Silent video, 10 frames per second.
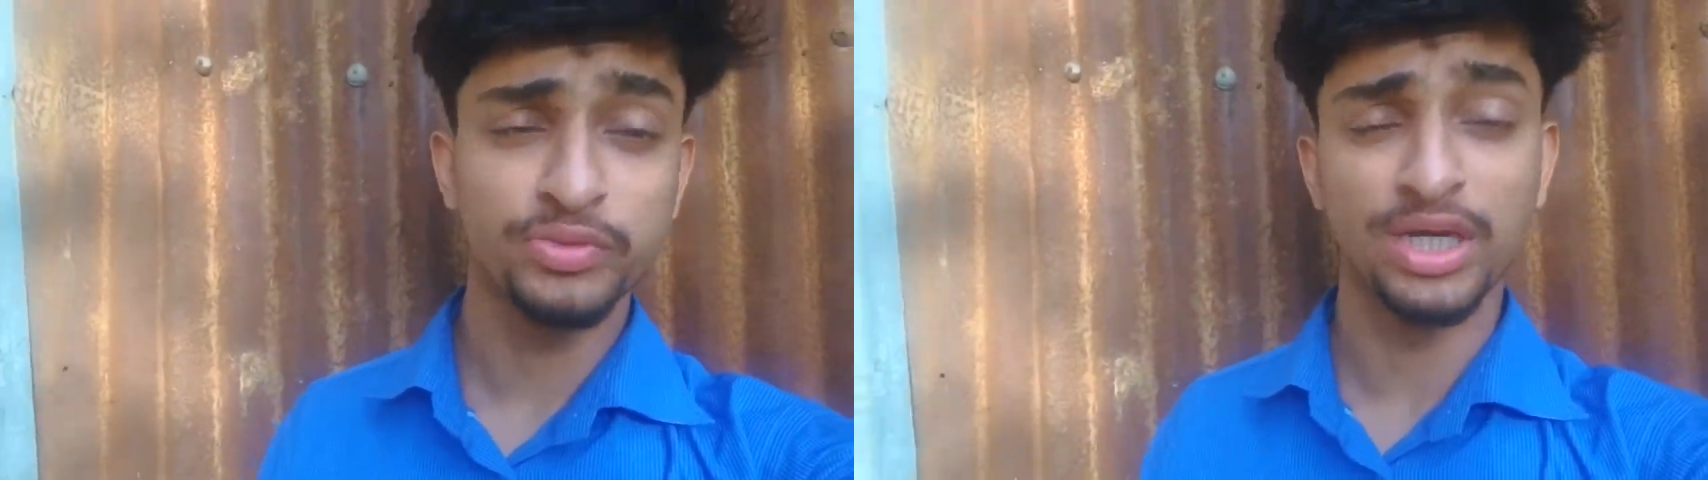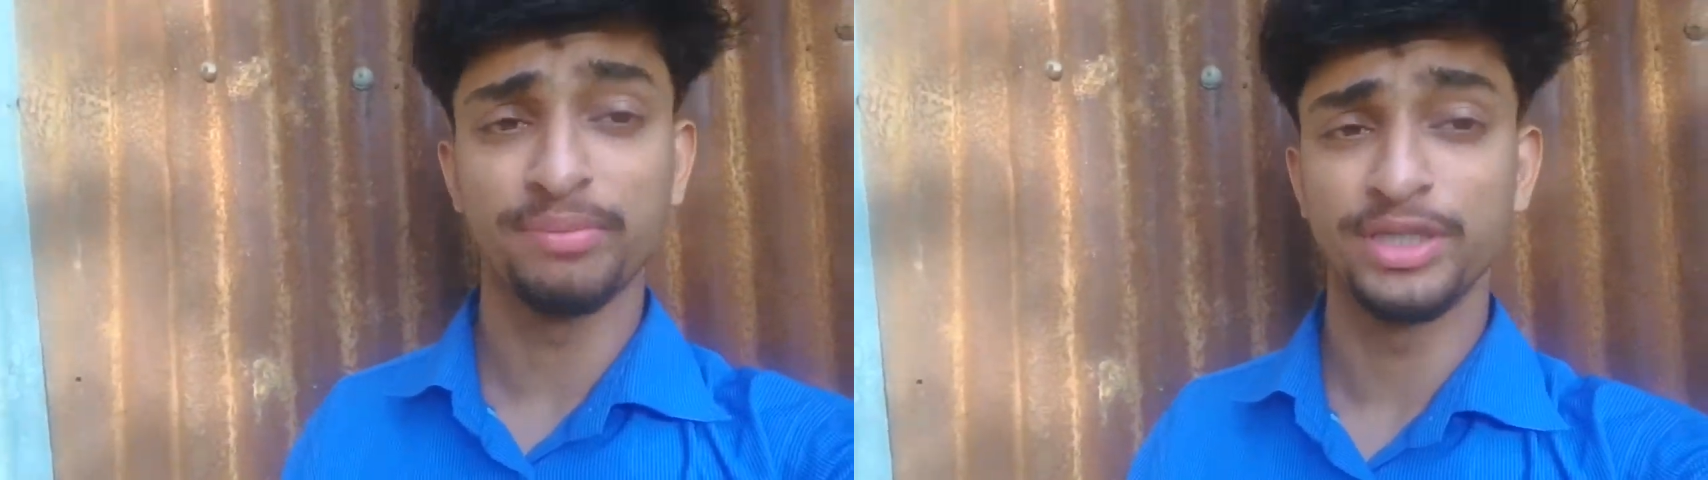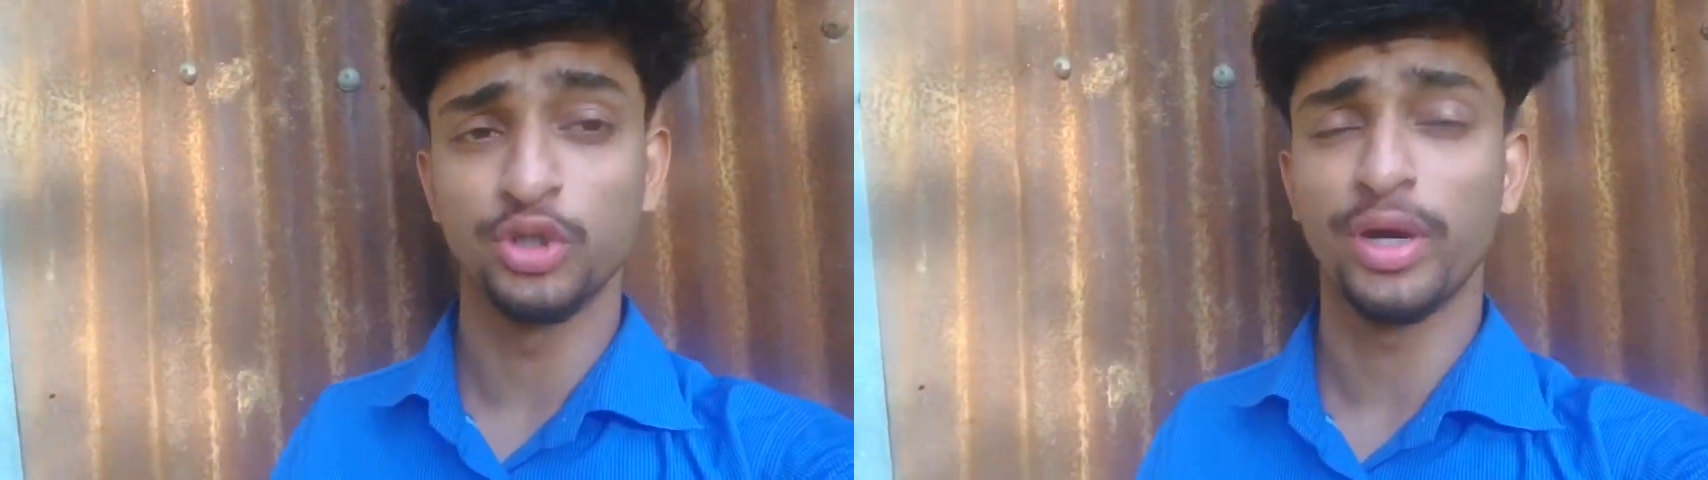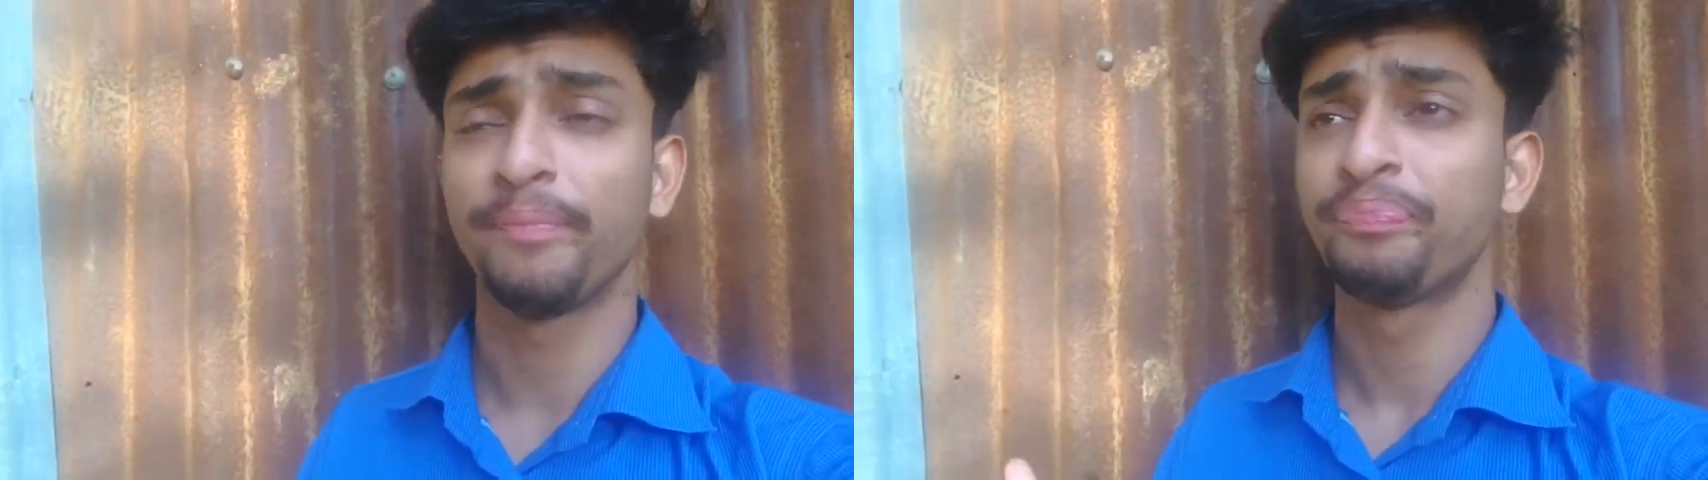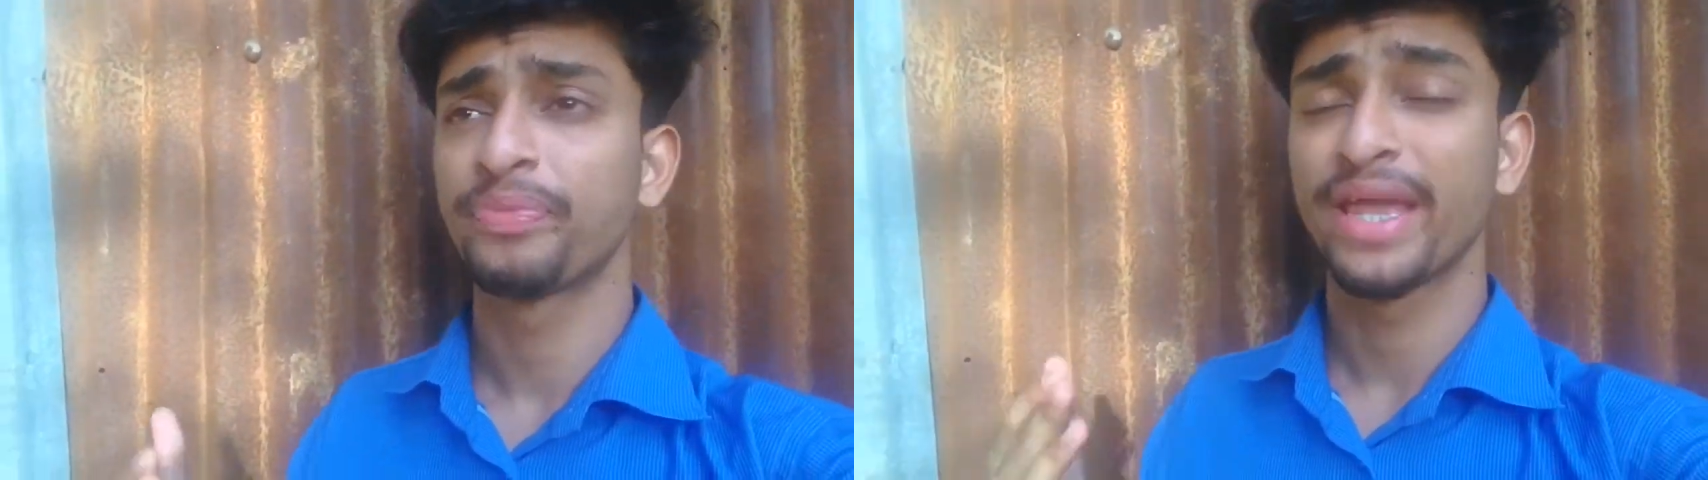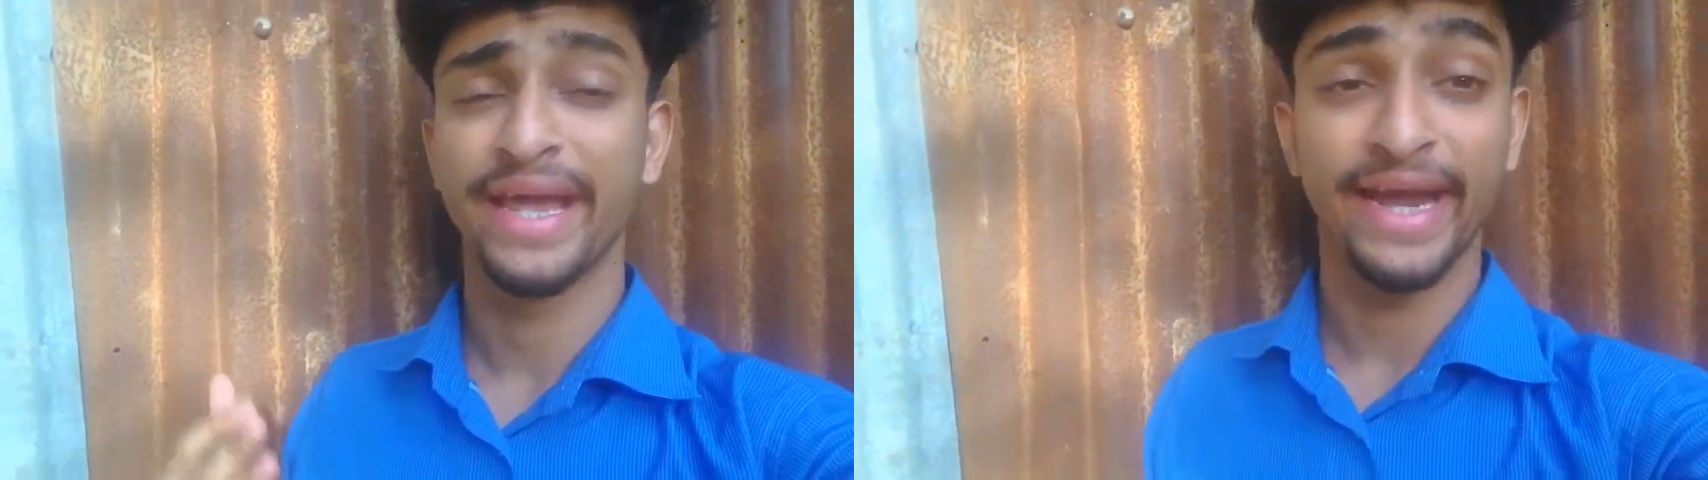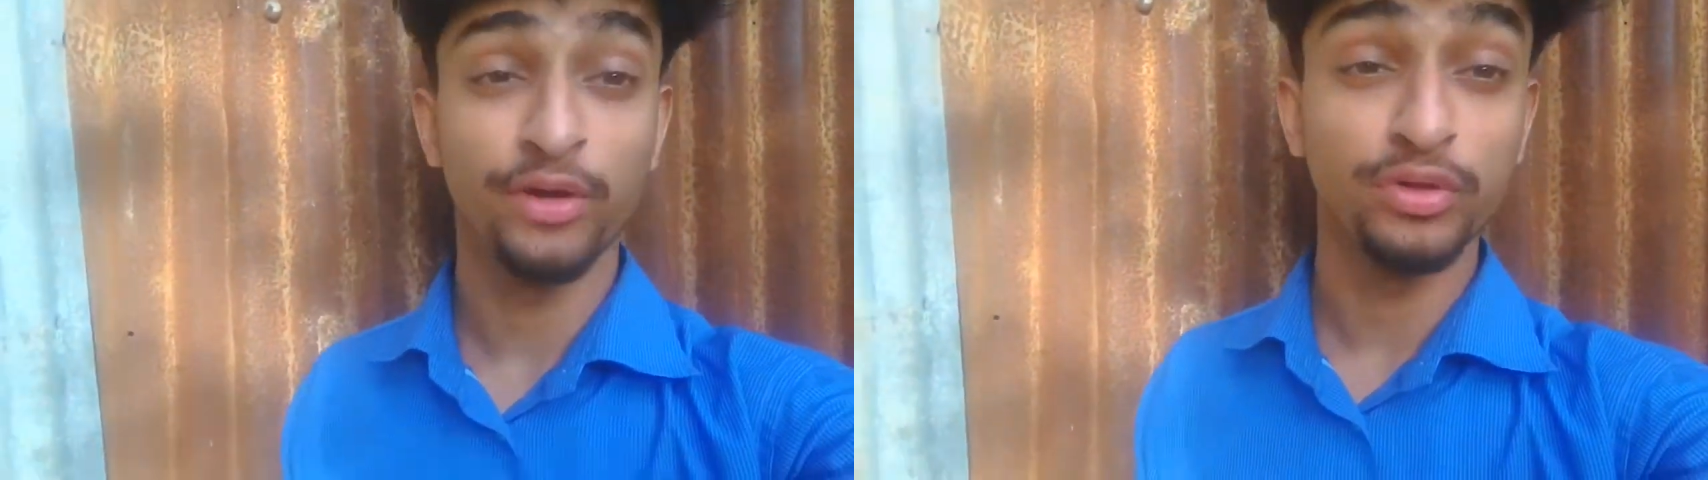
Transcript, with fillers: चैनल पर जो है गेट